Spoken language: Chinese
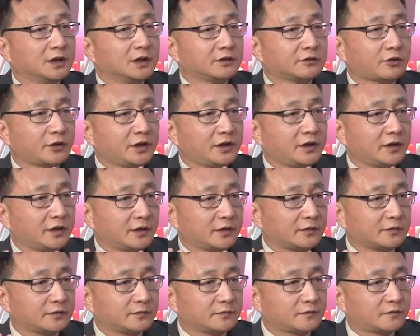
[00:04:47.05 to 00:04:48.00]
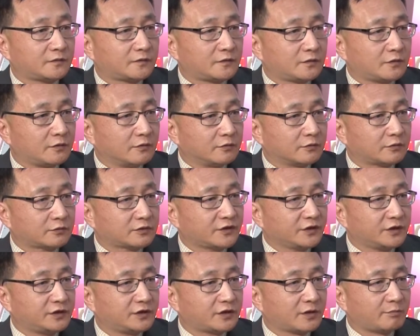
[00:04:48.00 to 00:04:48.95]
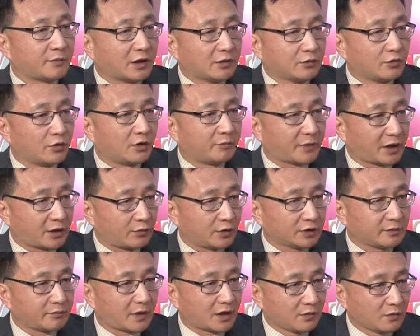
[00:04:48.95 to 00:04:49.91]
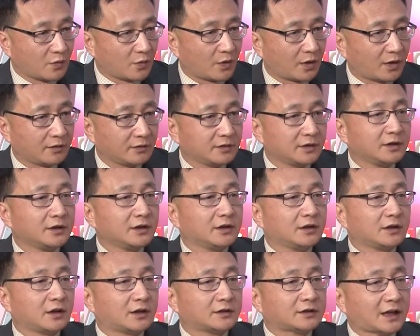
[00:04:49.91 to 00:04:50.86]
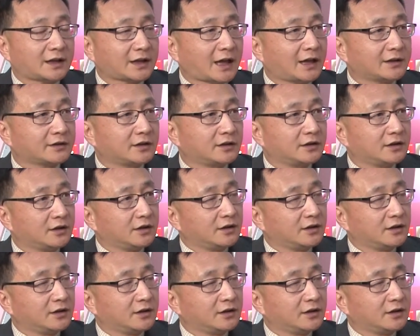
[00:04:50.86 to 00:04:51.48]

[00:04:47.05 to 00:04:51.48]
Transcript: 所以自己的盟国，美国的盟国，呃，大家呢，